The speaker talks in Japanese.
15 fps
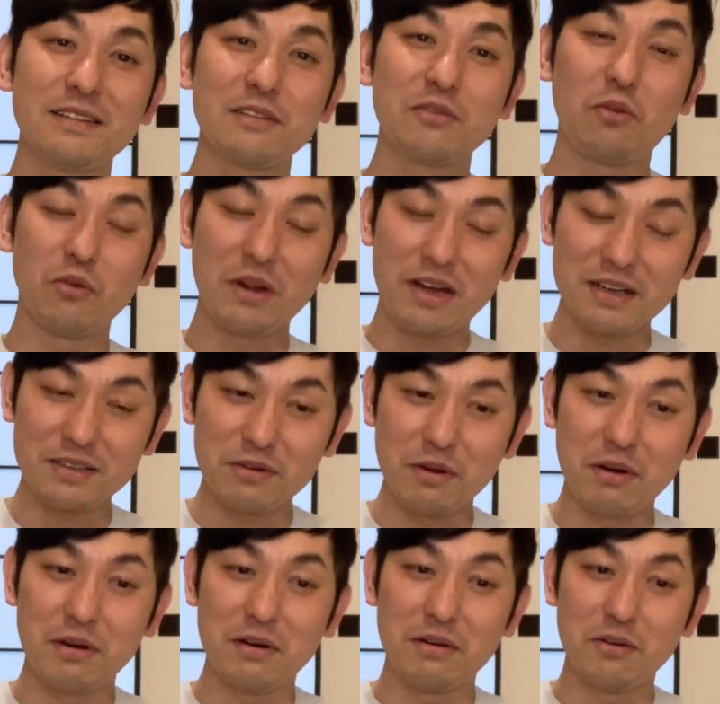この話
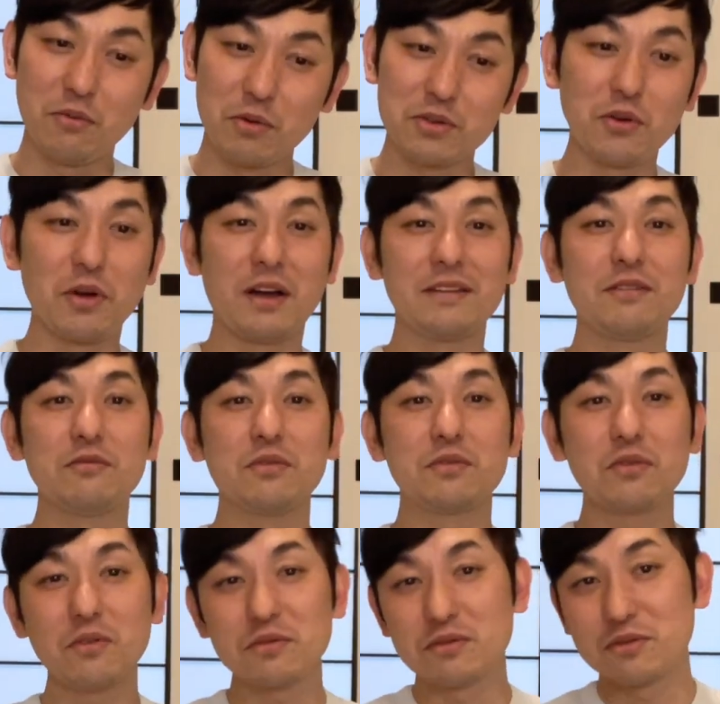は面白いかというと
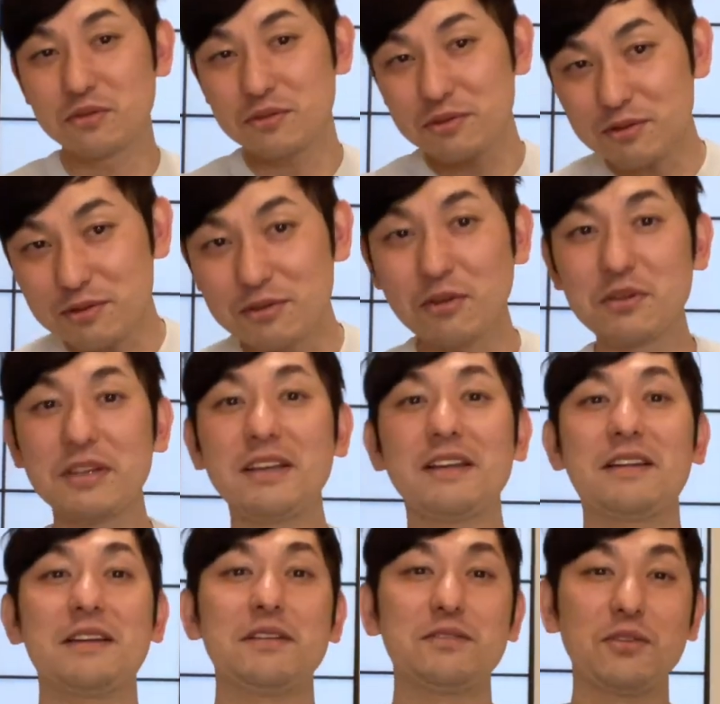そのずっと逃げ
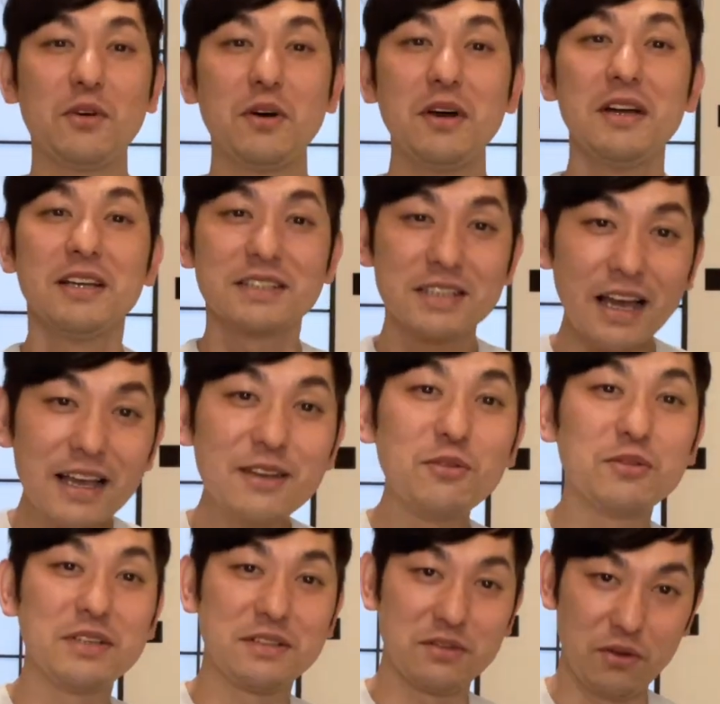てですよ最
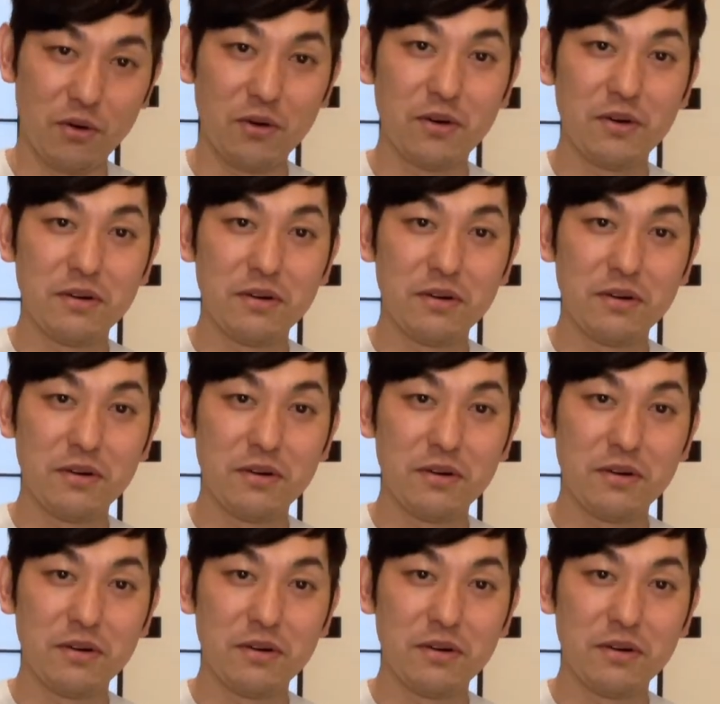後ですよ